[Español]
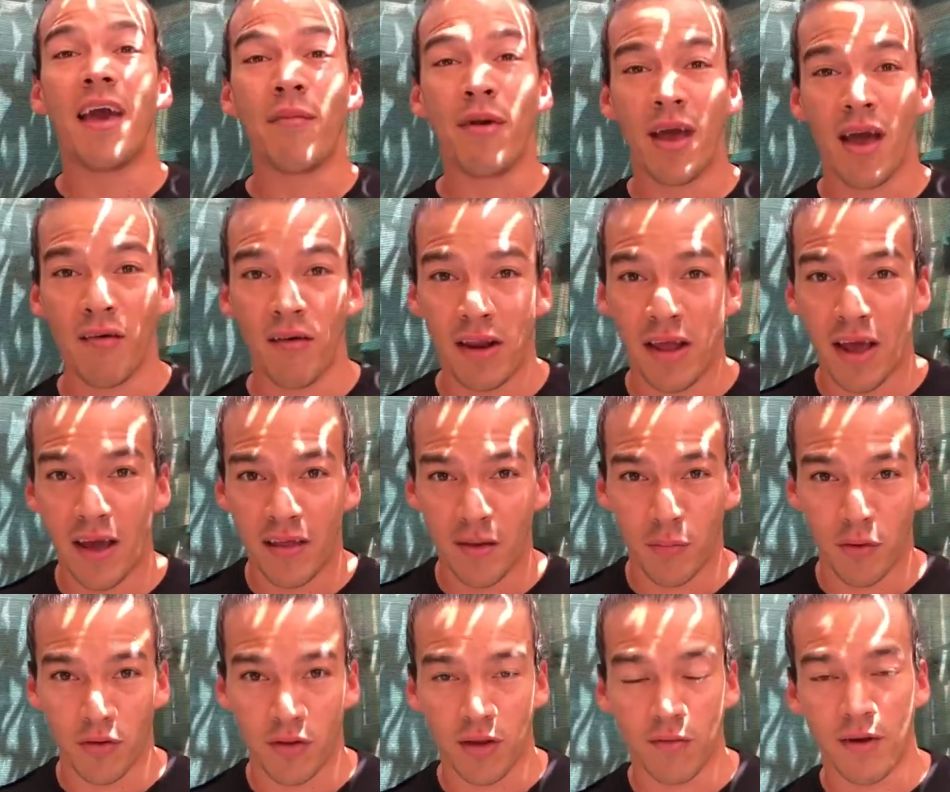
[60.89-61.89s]
de mis habilidades
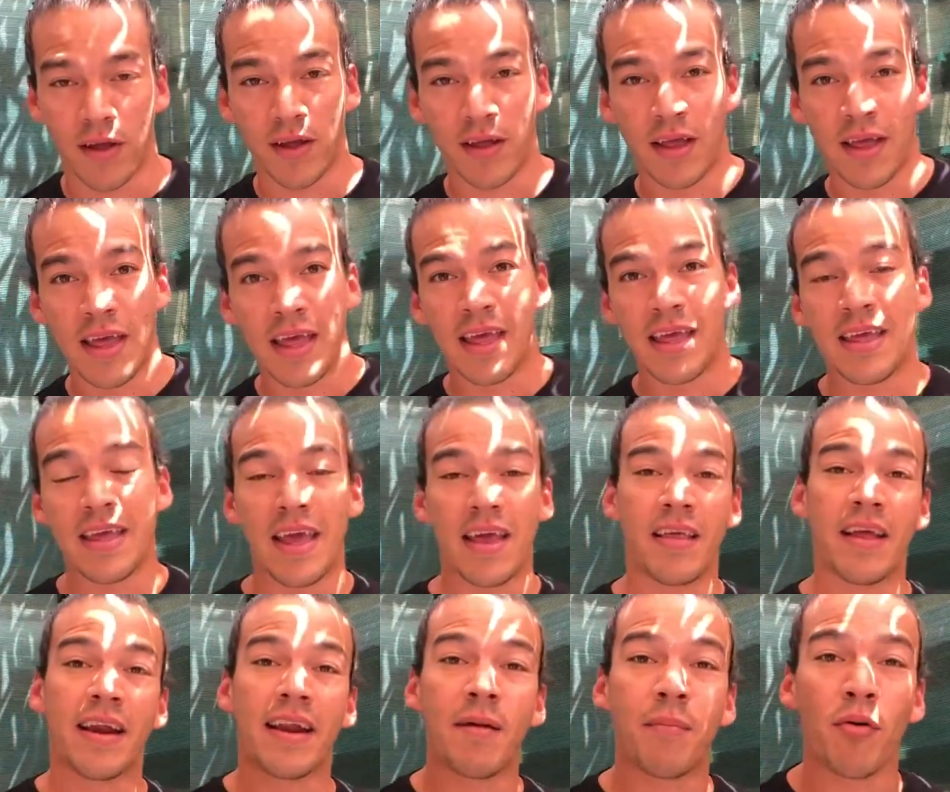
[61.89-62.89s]
deportivas. Y es
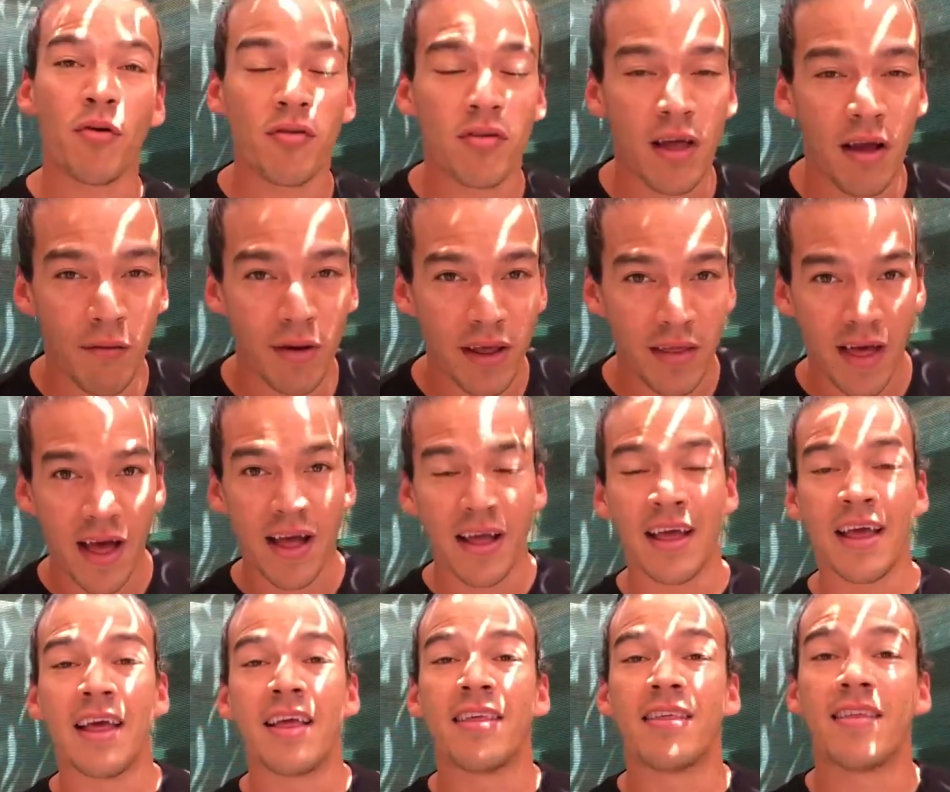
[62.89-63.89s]
responsabilidad,
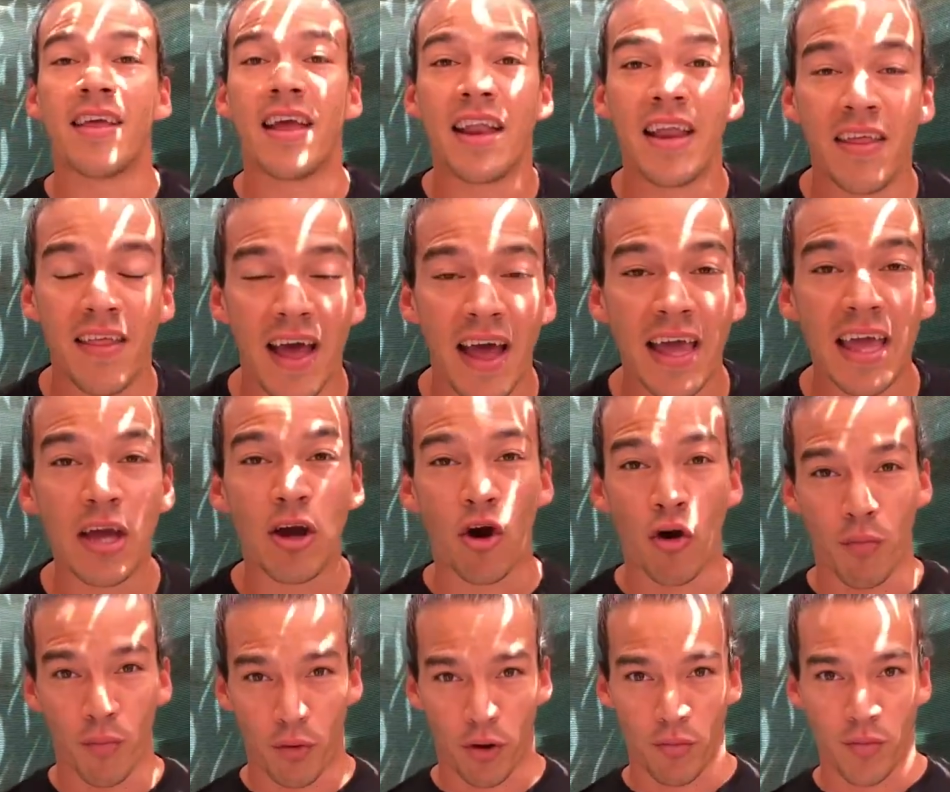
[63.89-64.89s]
seriedad y
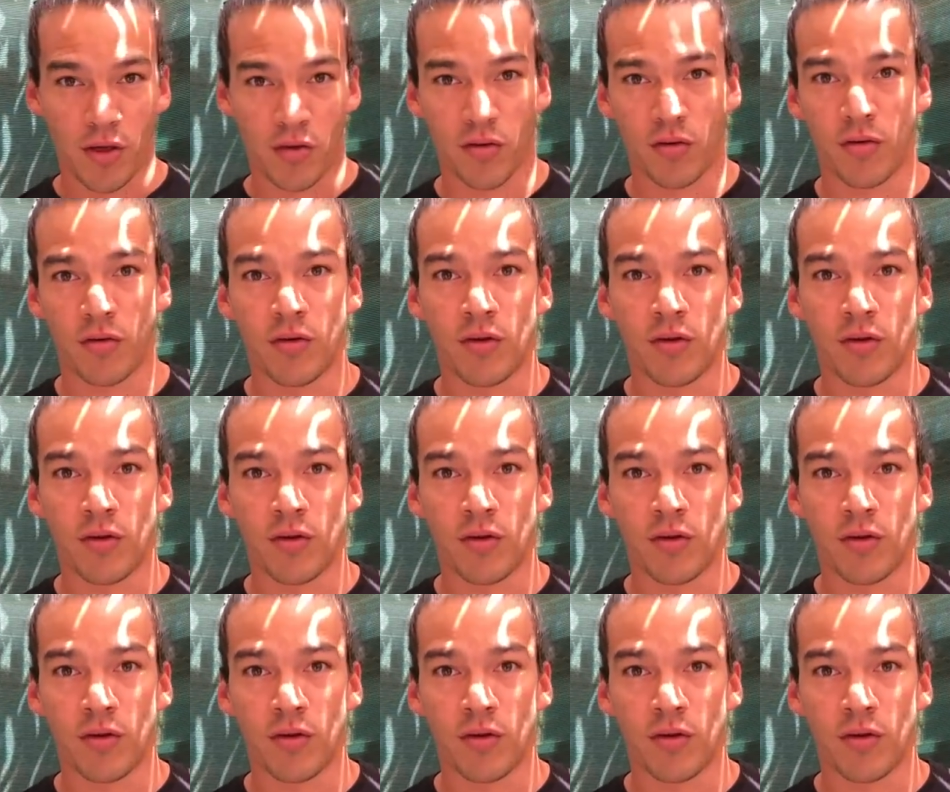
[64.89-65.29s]
compromiso.